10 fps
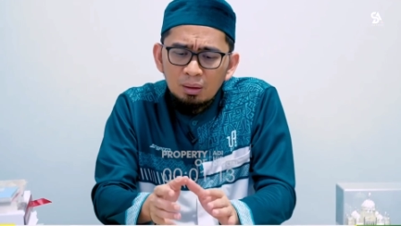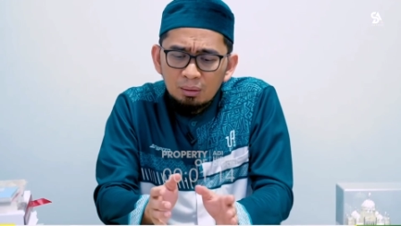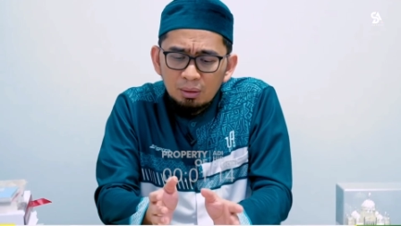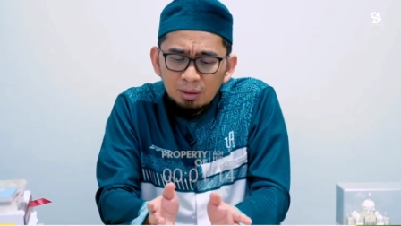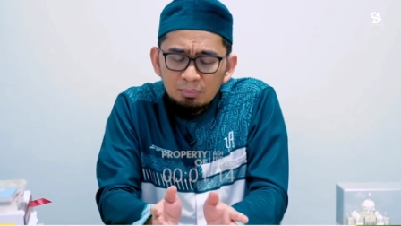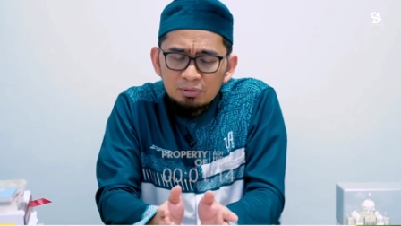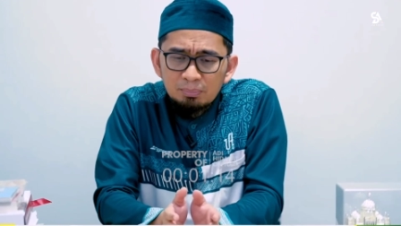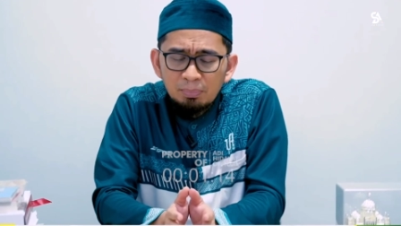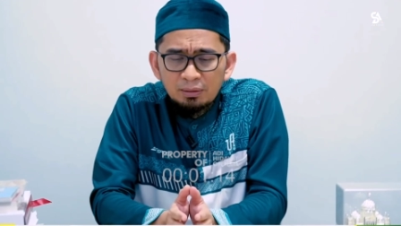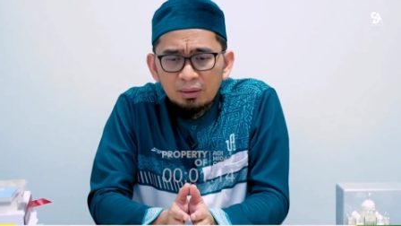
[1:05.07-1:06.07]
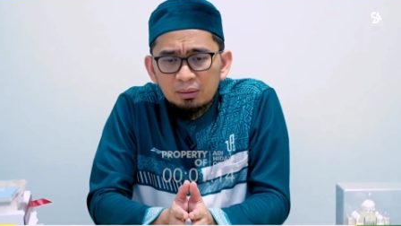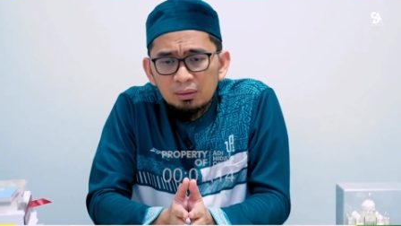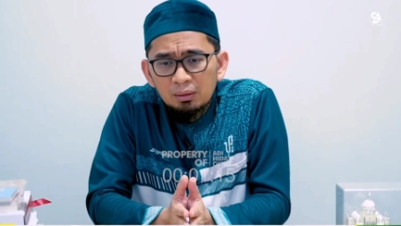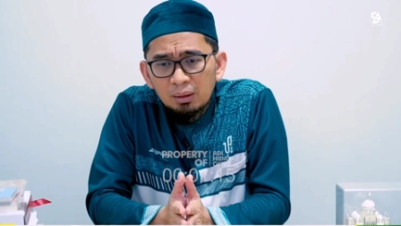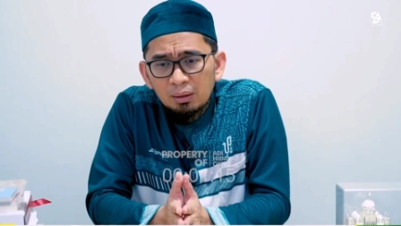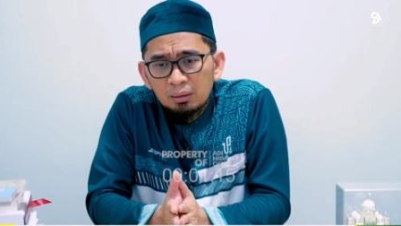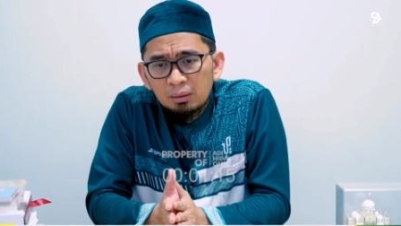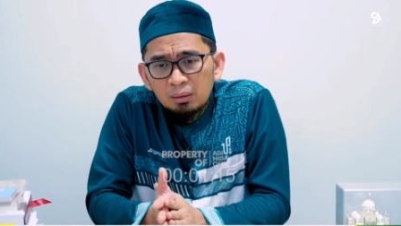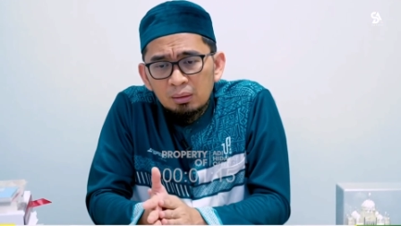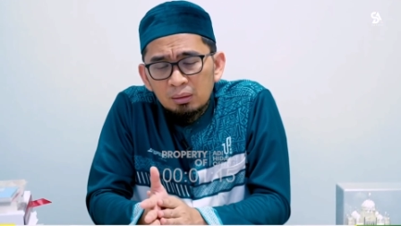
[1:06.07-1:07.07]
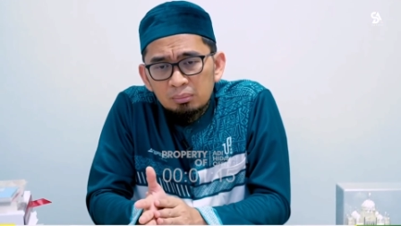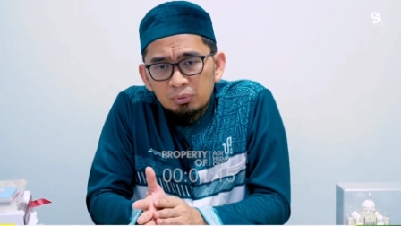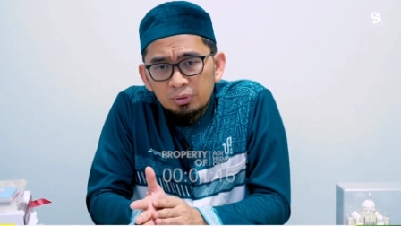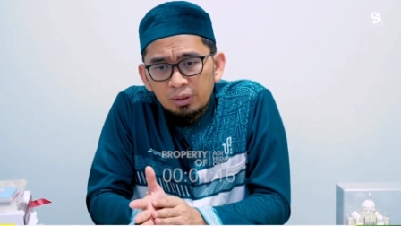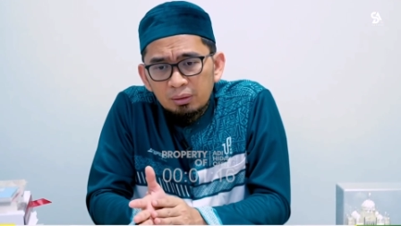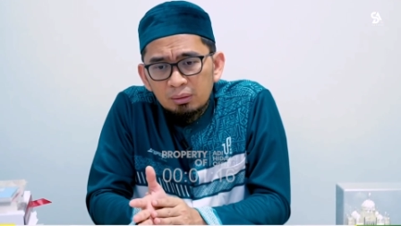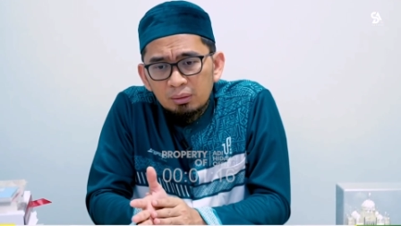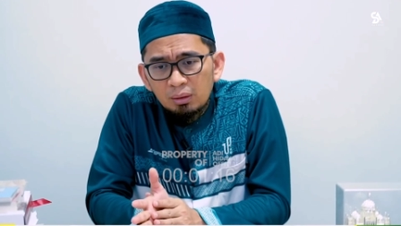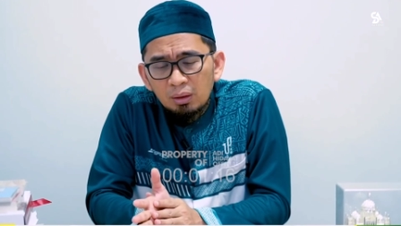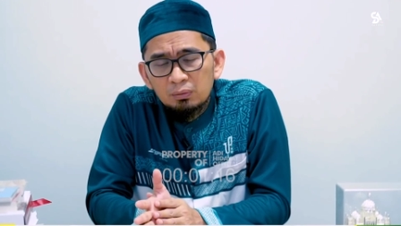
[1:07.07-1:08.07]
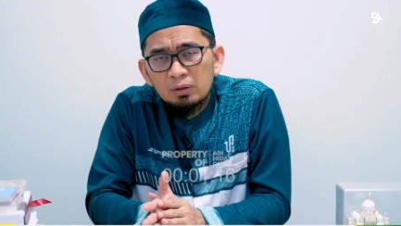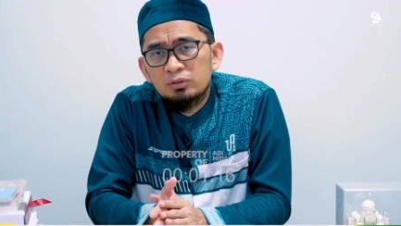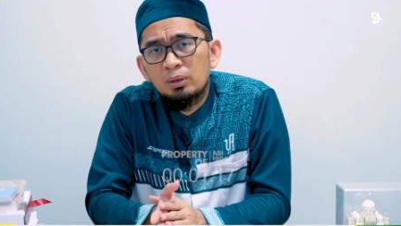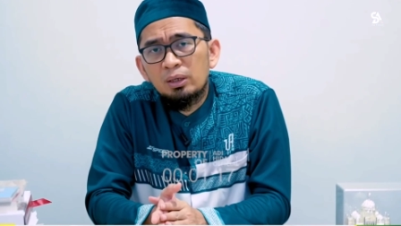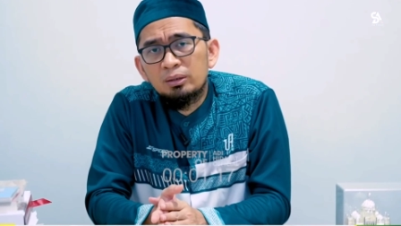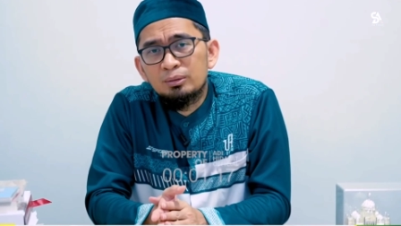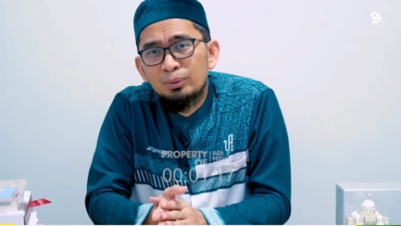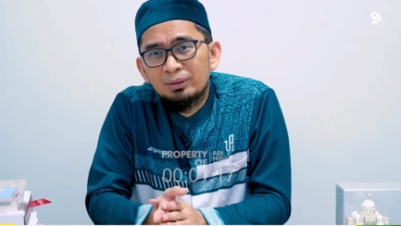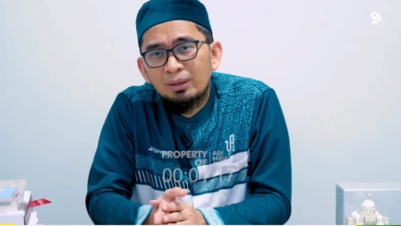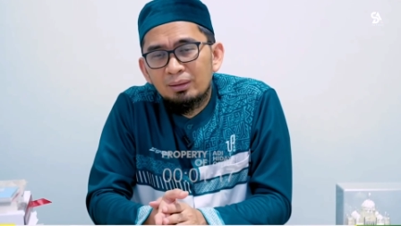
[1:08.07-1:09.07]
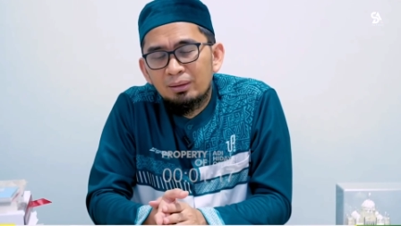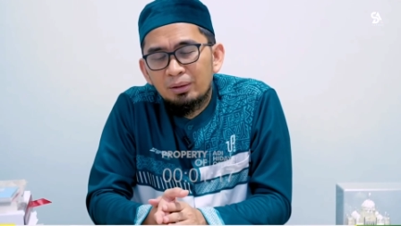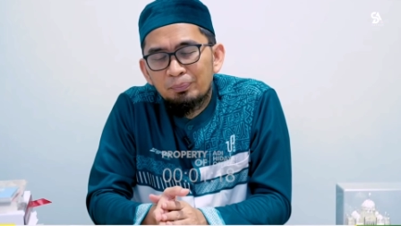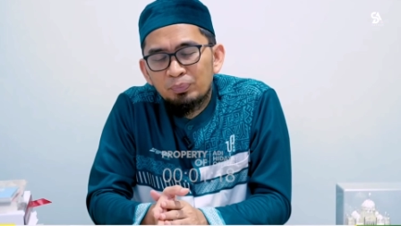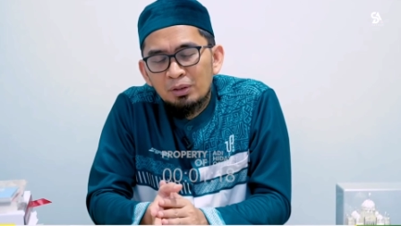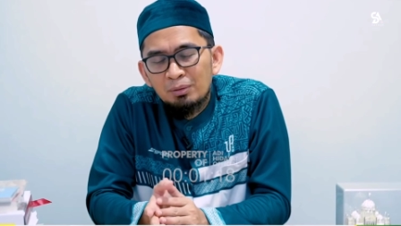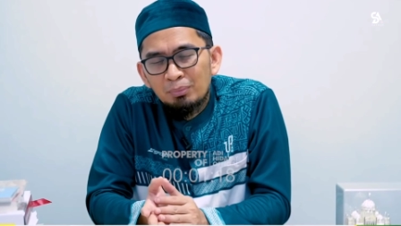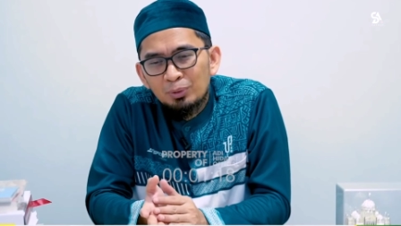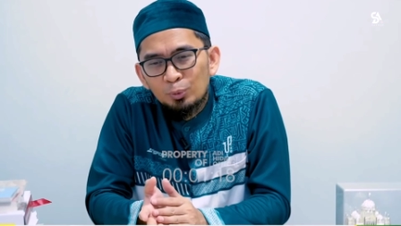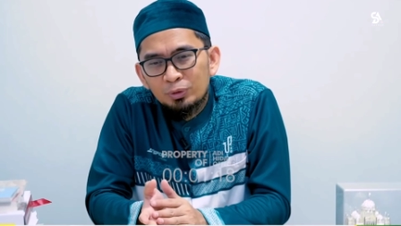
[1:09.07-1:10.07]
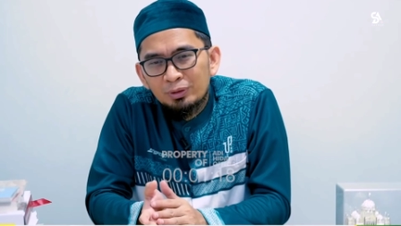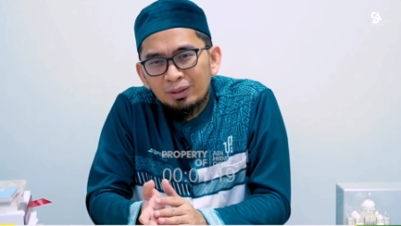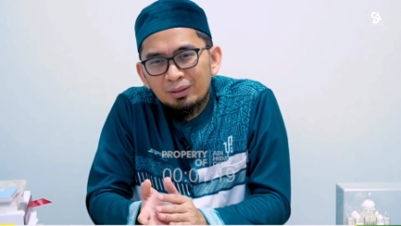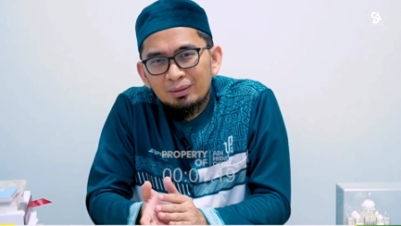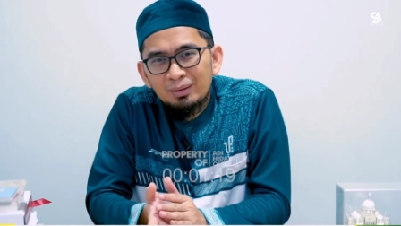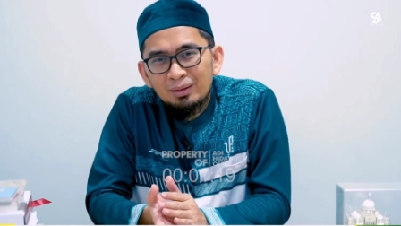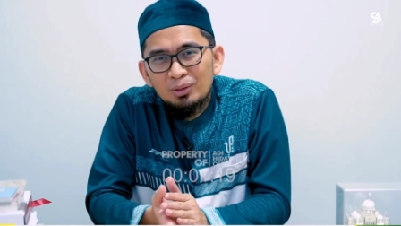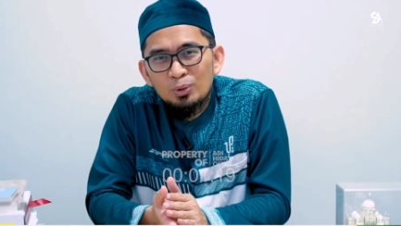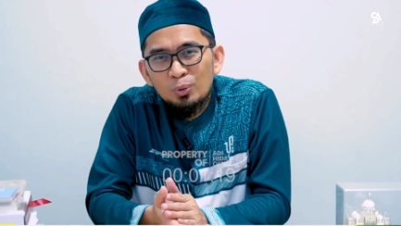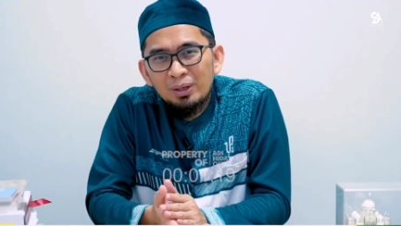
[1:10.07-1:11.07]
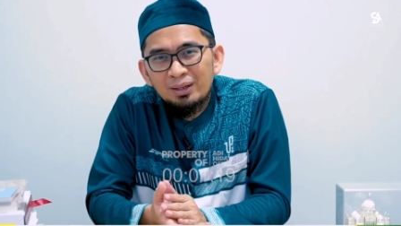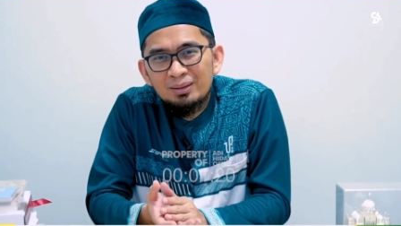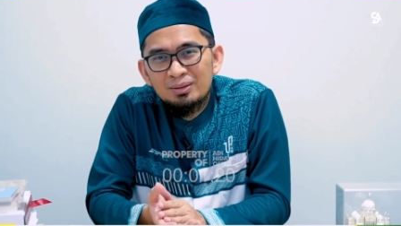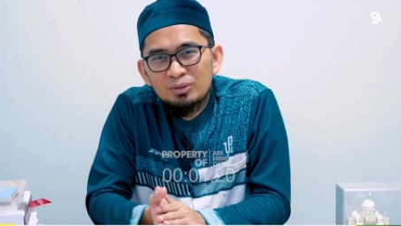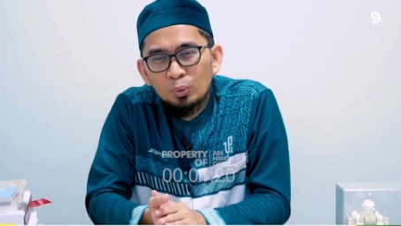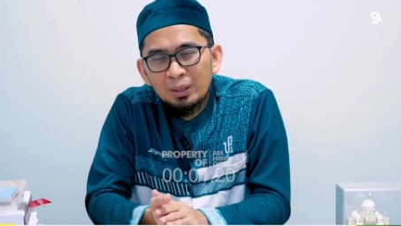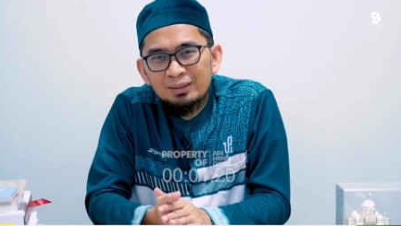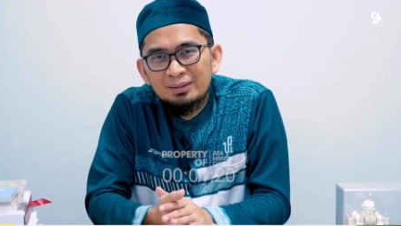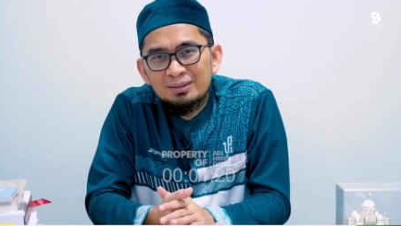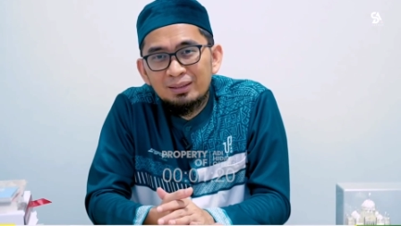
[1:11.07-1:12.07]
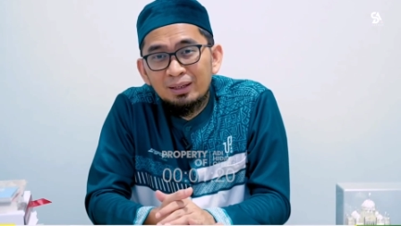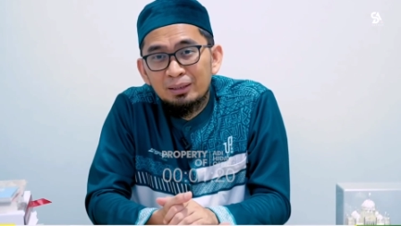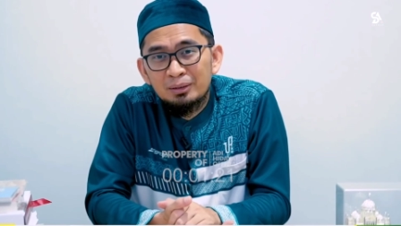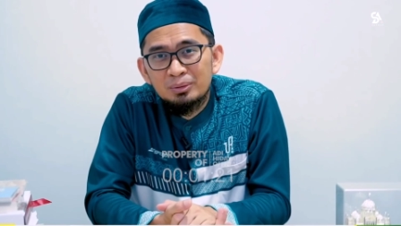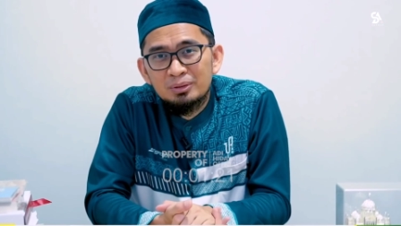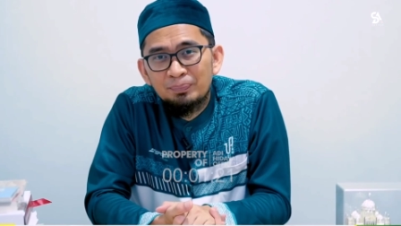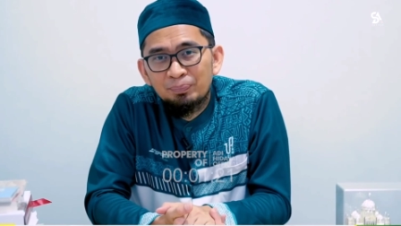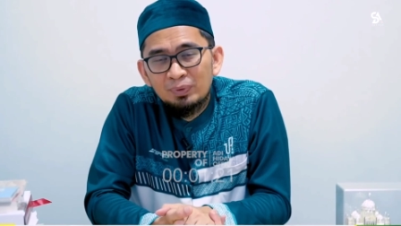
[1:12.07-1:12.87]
Dalam kesempatan inilah kemudian Allah Subhanahu wa taala menurunkan dua surat sekaligus.